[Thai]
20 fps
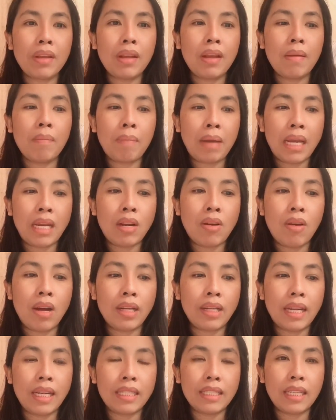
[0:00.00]
ไปนอ
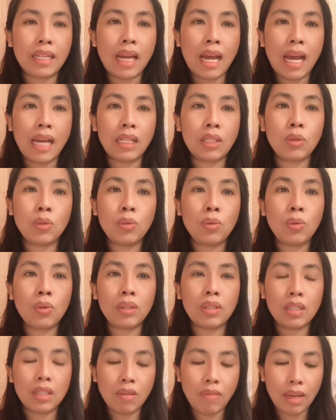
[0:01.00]
นในสถานทูต
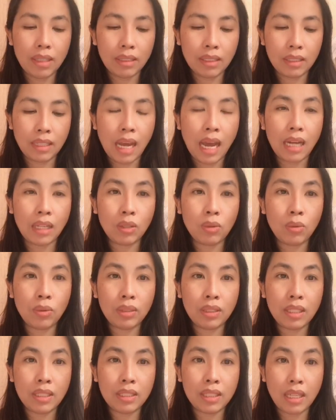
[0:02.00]
หรือว่าสถานทู
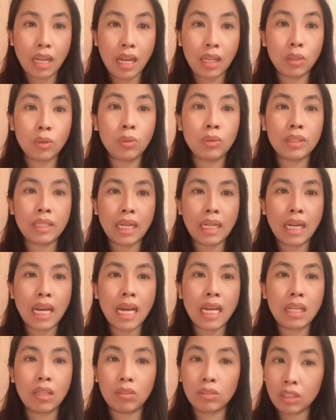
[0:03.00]
ตที่สถานทูตจัด
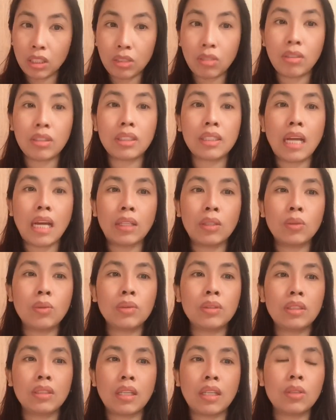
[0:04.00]
ให้ต้องติดต่อสถานทู
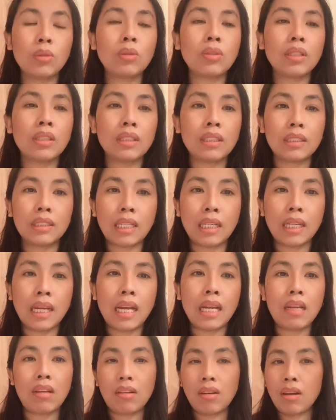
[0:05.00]
ตสถานทูตก็จะจัด
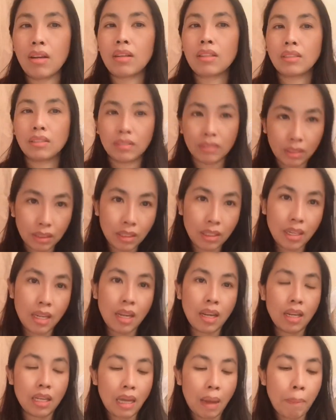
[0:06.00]
ให้แล้วก็
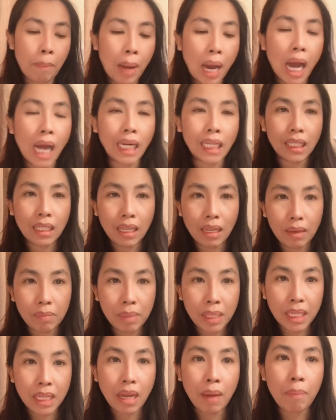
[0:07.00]
กลับบ้านค่ะ
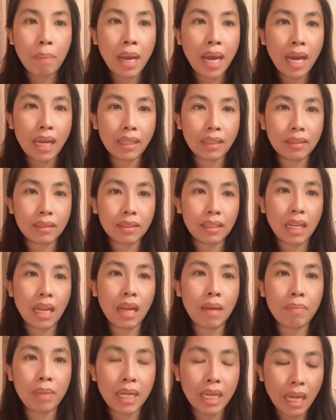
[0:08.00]
บินกลับบ้าน
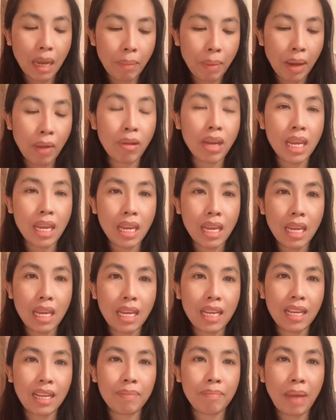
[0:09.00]
นะบินกลับ LA
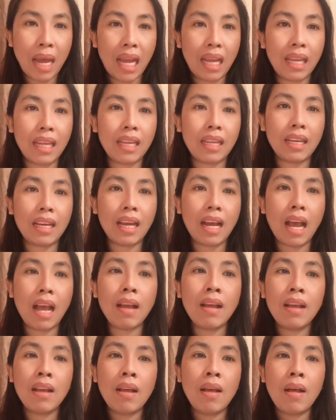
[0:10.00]
ไปนะคะ
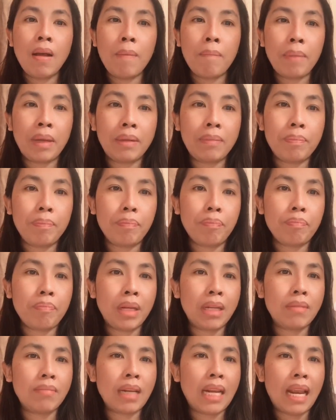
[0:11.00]
มัน
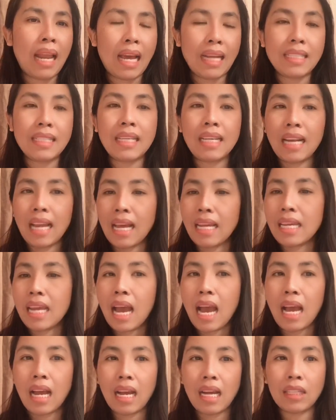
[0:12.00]
มันมันหลายสิ่งหลายอ
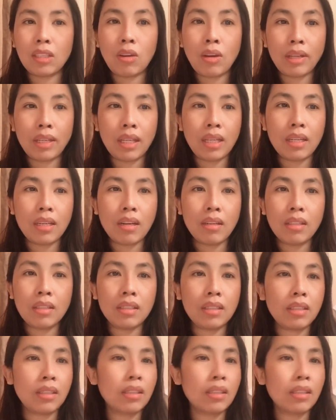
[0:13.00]
ย่างค่ะตอนนี้ก็คือ